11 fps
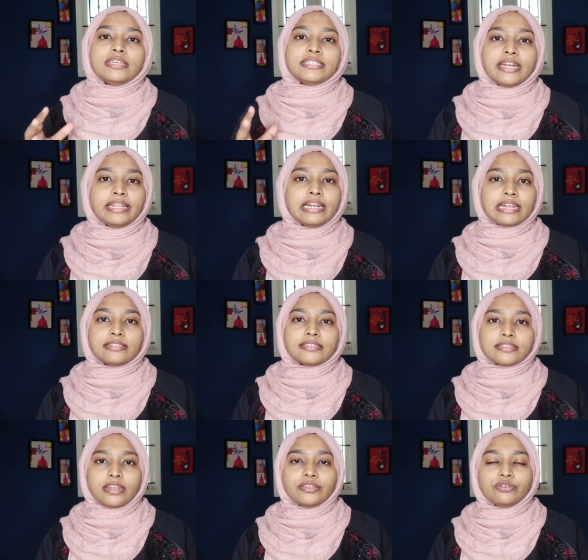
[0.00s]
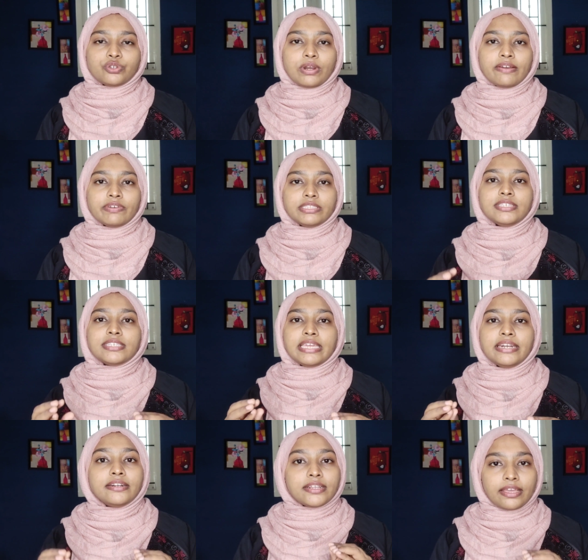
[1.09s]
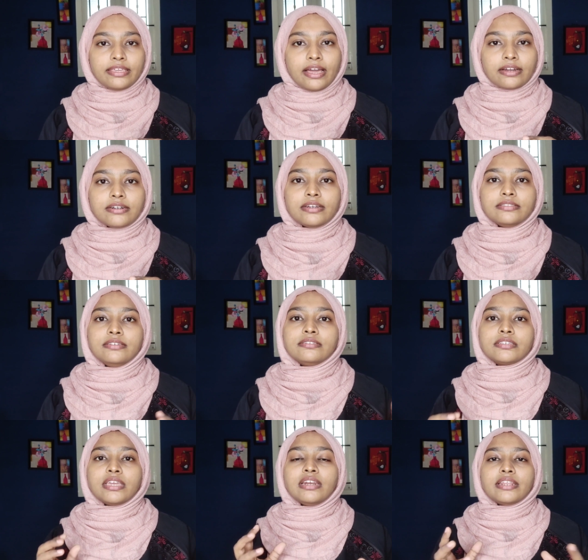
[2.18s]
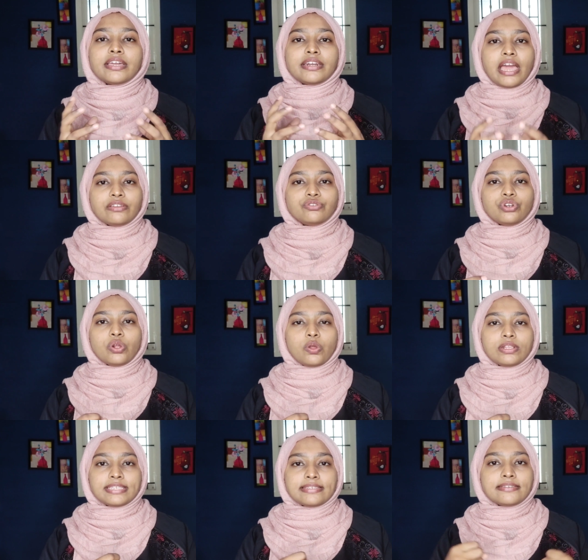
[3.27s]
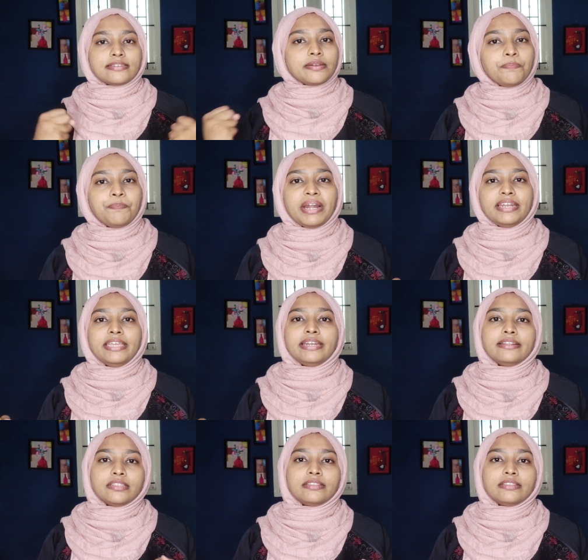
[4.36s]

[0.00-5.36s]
ஜென்டில் கிளென்சர்ஸ்னால் யூஸ்வலாக வந்து ஸ்கின்னை ட்ரை ஆக்காது ஸ்கின்னில் இருக்க நேச்சுரல் ஸ்ட்ரிப் பண்ணி எடுத்து